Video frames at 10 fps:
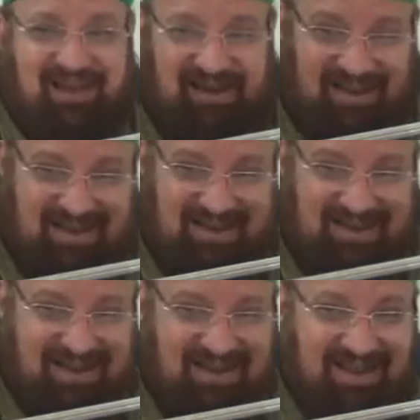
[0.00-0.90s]
अल्लाह का
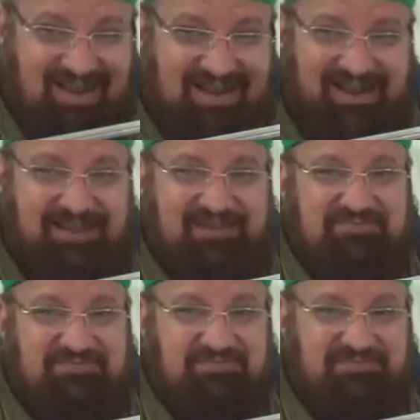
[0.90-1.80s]
घर कहाँ है
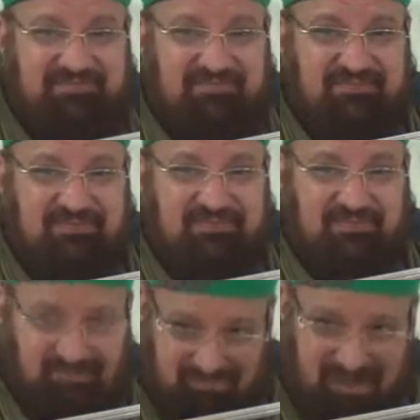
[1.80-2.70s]

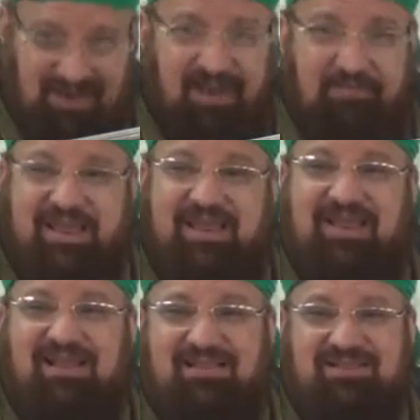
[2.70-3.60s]
मक्का में है